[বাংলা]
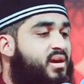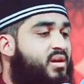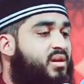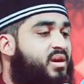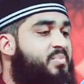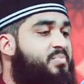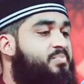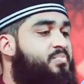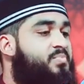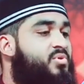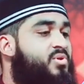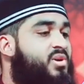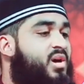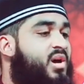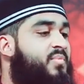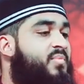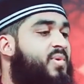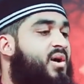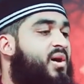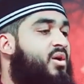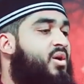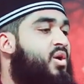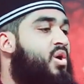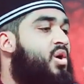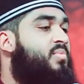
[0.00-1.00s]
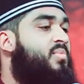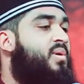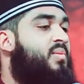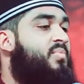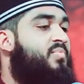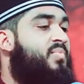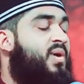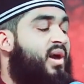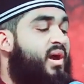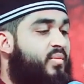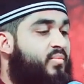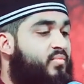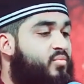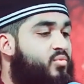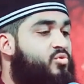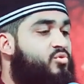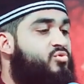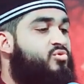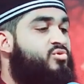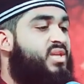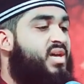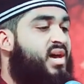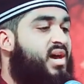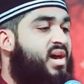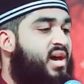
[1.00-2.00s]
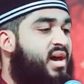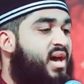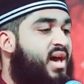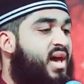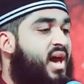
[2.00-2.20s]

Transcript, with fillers: রব্বুকা মাকাম মাহমুদা